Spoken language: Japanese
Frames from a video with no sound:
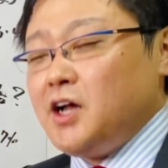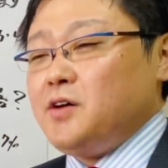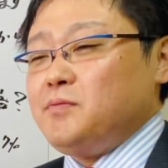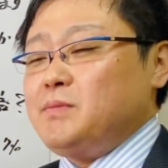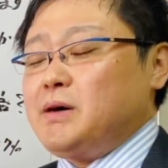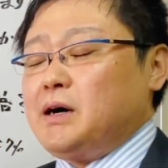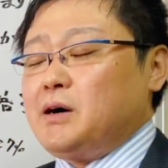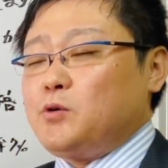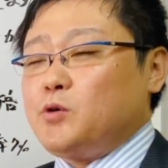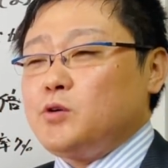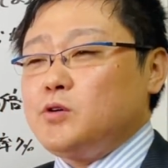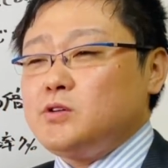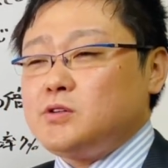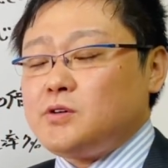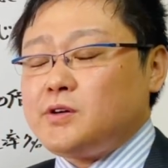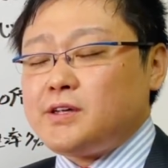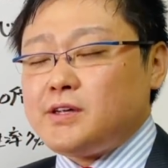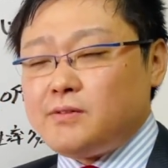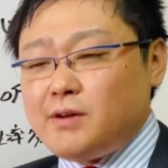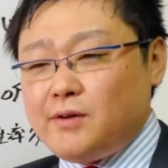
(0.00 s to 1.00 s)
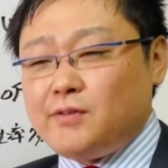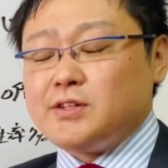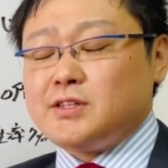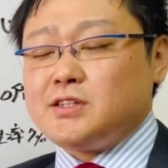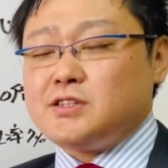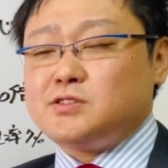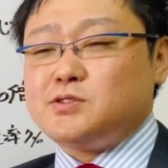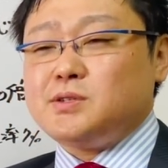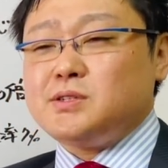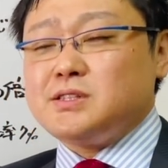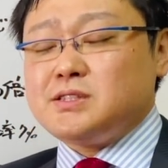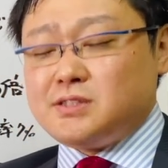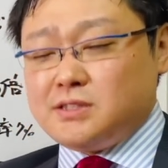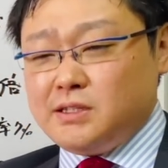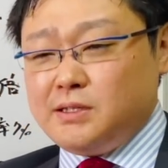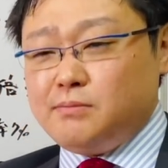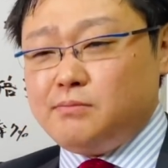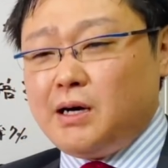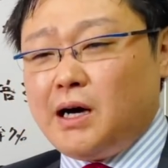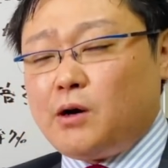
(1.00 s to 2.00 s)
まあこの時は私はです
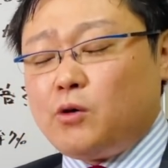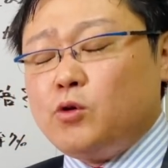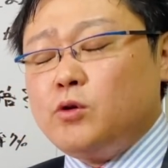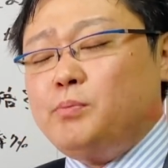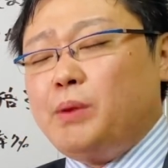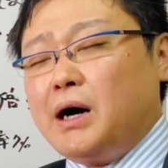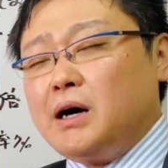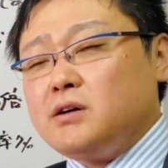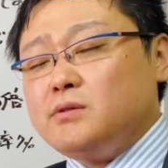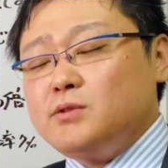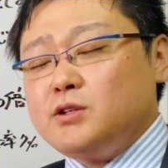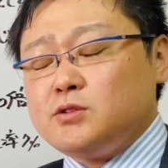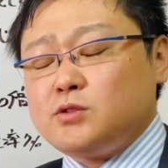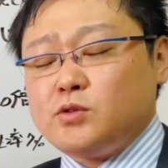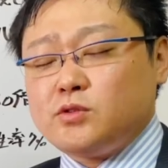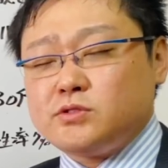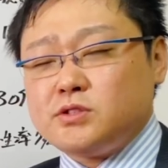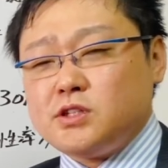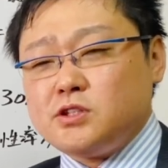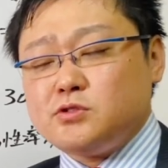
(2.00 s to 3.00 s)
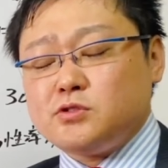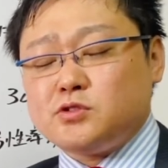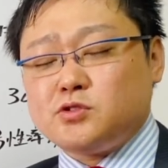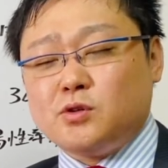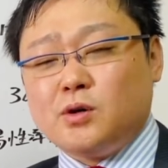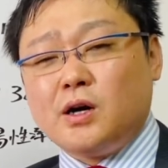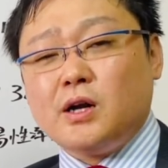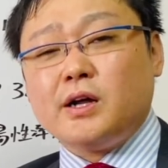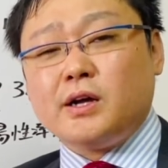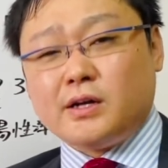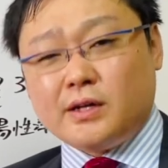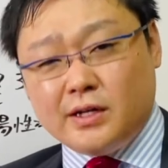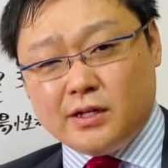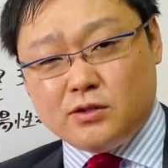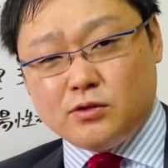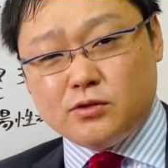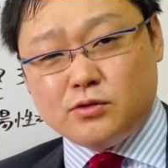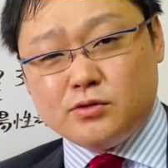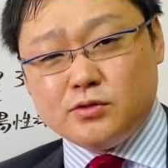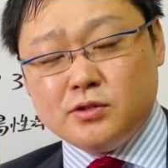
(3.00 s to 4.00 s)
ねまあこう番組の特性上しょうがないかな
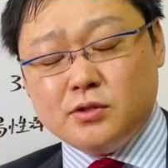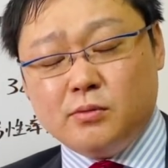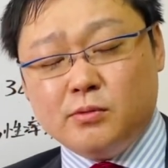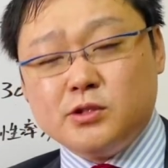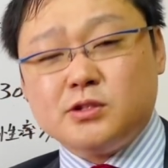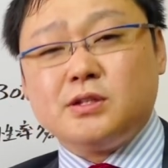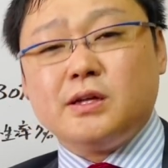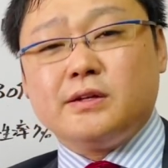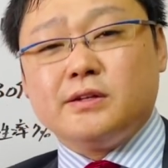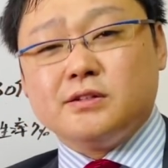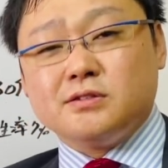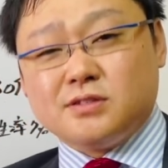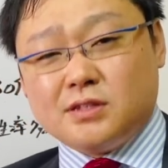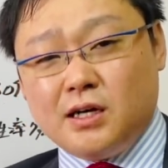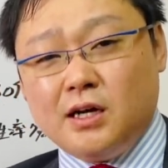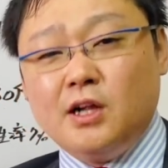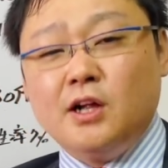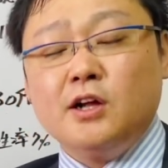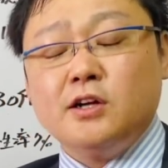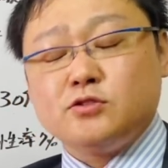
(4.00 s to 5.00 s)
というふうに思ったんですが